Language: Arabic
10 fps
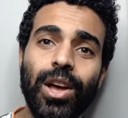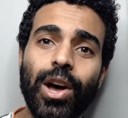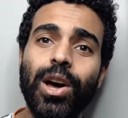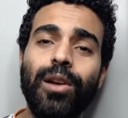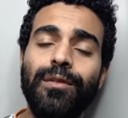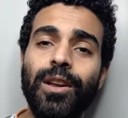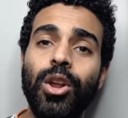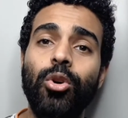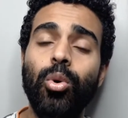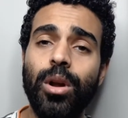اعرف ان
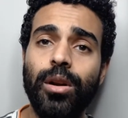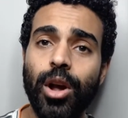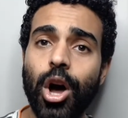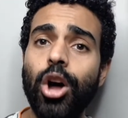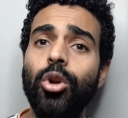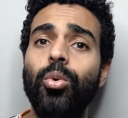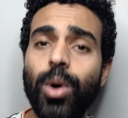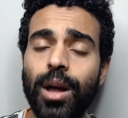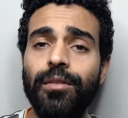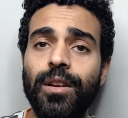الكوره رايحه له
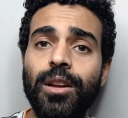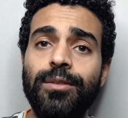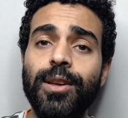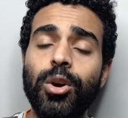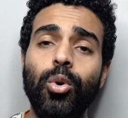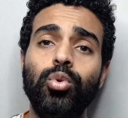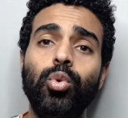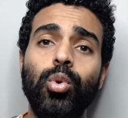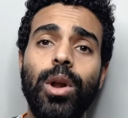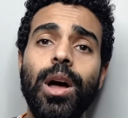واعرف ان في
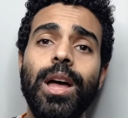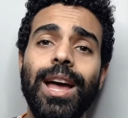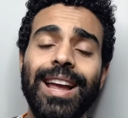خطوره